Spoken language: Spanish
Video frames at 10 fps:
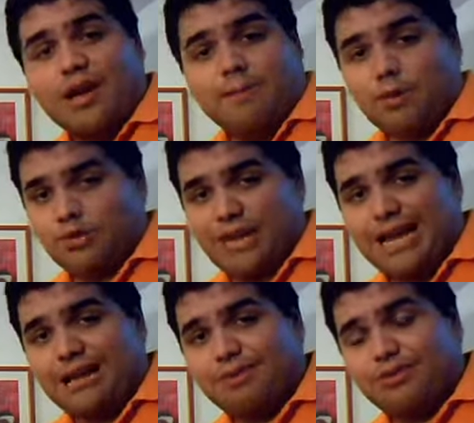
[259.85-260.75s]
por su
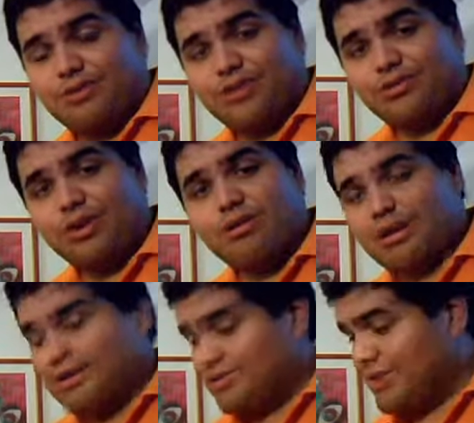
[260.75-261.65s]
larga maduración,
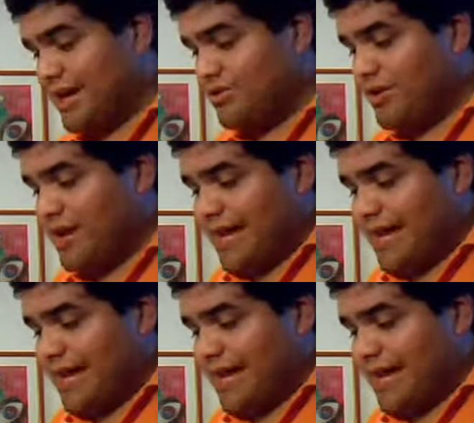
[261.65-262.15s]
casi un año,